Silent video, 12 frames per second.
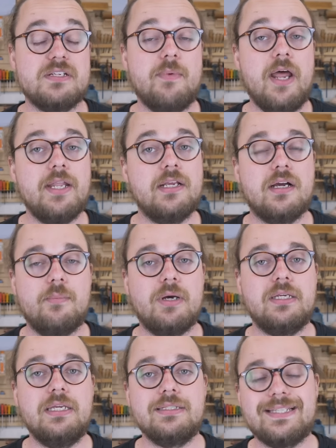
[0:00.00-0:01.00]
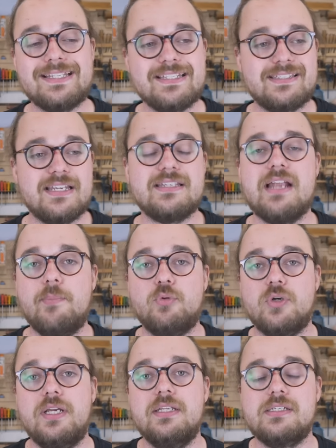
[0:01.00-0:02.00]
was am Anhänger repariert, dann ist das ein
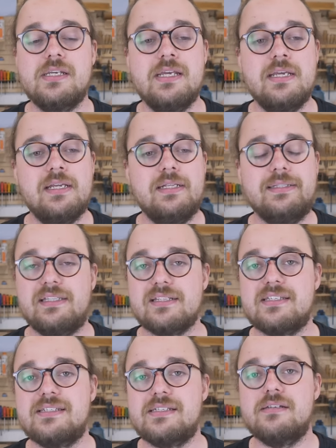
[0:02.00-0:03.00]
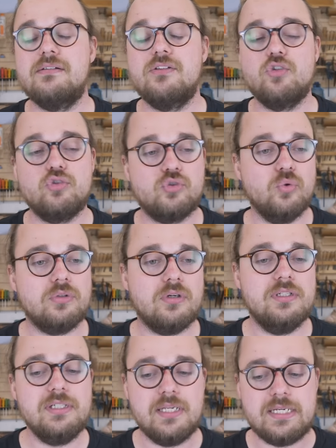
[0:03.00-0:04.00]
Upgrade, das ist so
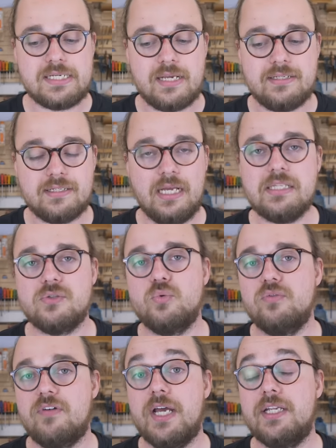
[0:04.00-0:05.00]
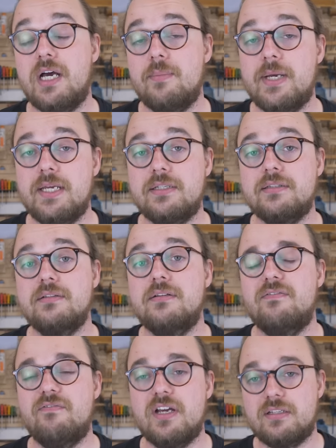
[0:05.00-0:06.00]
toll, ich kann hier ganz in Ruhe weiterarbeiten,
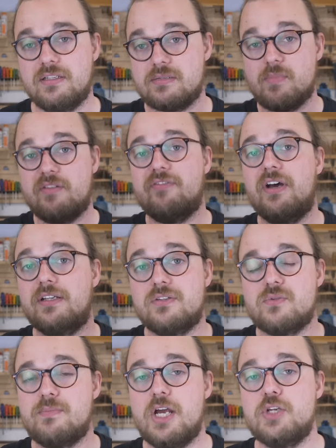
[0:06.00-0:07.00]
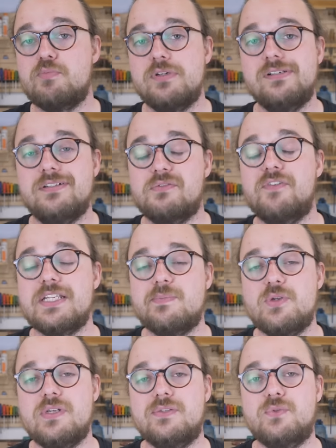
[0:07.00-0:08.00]
während das mein Vater zum Beispiel, so war es
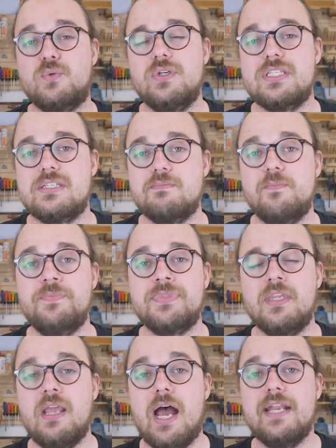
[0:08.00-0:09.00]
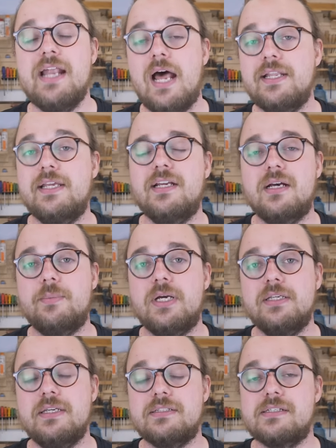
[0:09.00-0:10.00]
mich erst vor kurzem, einen Anhänger
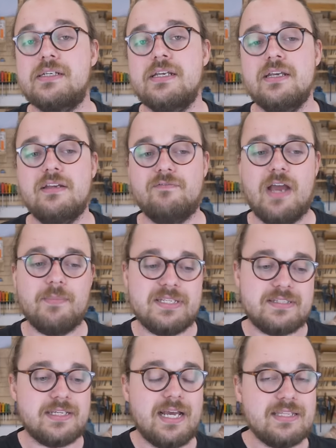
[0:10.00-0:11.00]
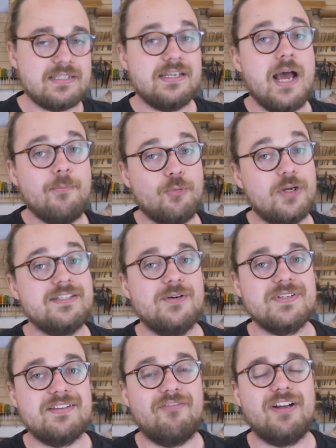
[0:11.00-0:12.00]
repariert. Wir haben jetzt die ganzen Upgrades
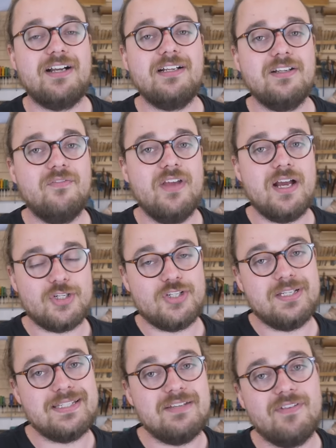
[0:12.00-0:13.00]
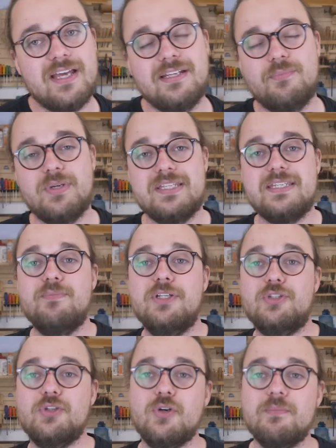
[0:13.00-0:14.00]
aus den vergangenen Werkstätten, die werden im Prinzip
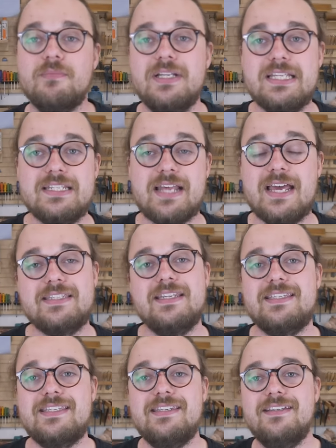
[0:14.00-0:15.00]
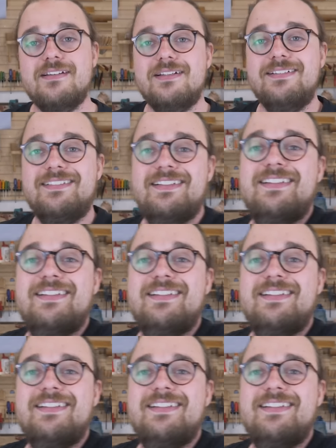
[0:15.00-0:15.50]
mitgenommen. Sei es jetzt hier